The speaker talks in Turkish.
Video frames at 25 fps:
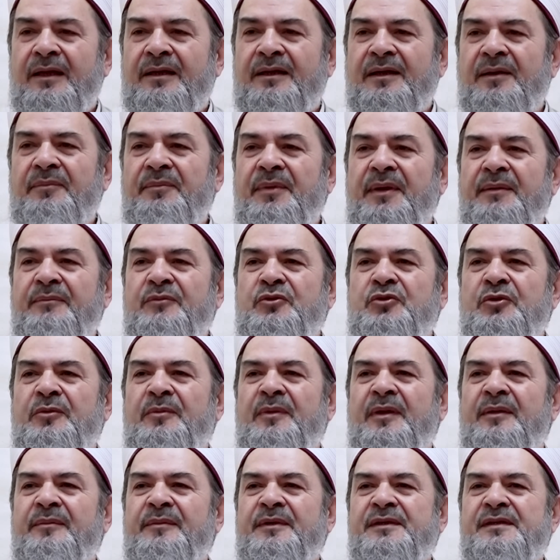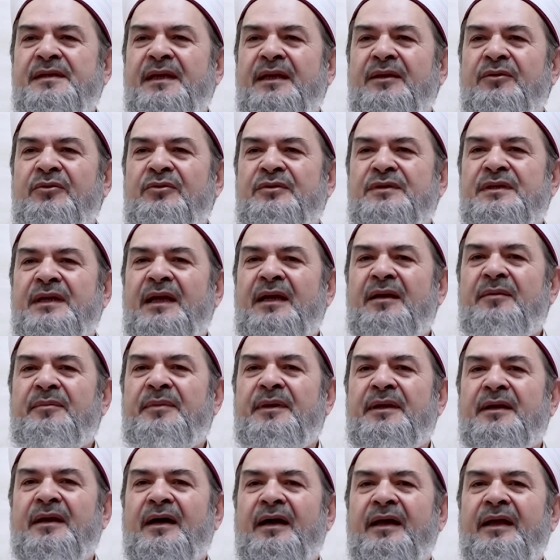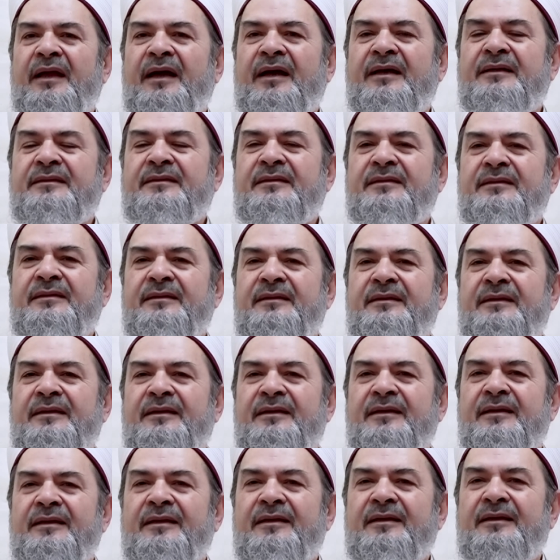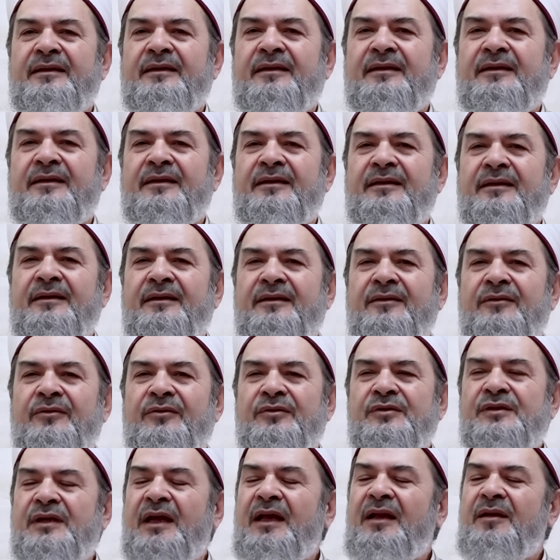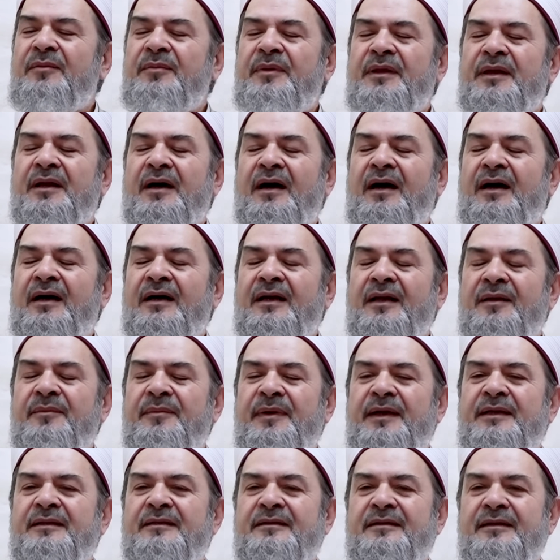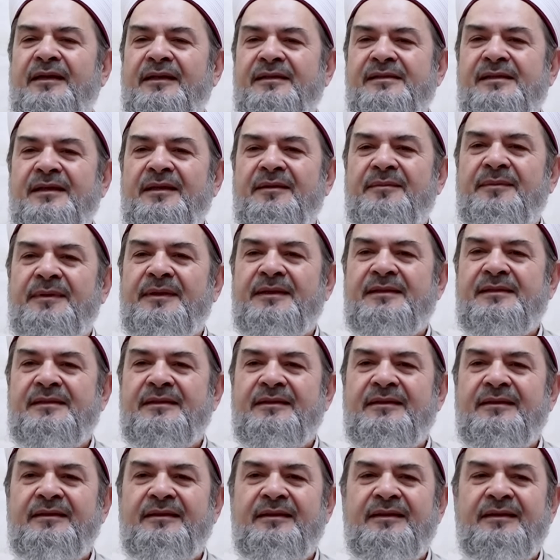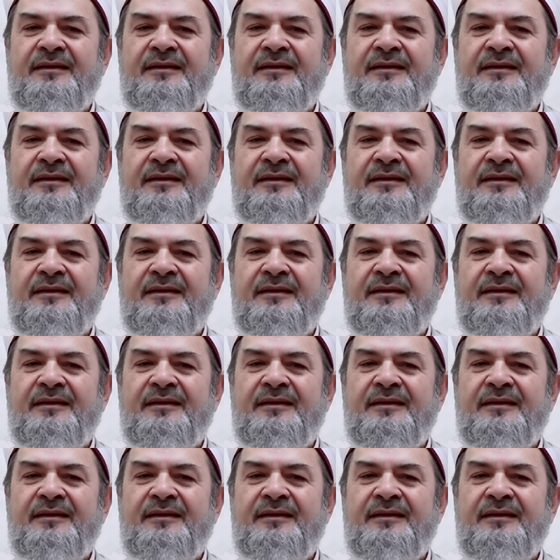Rabbim cümlemize güzel bir hayat, güzel bir akibet nasip etsin.